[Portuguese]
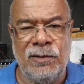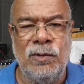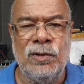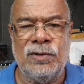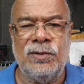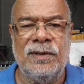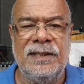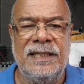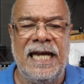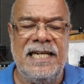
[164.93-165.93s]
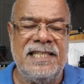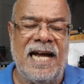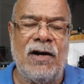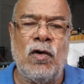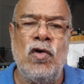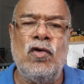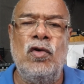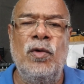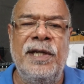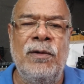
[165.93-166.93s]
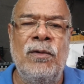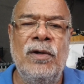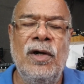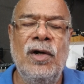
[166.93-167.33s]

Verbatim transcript: curso quem já concluiu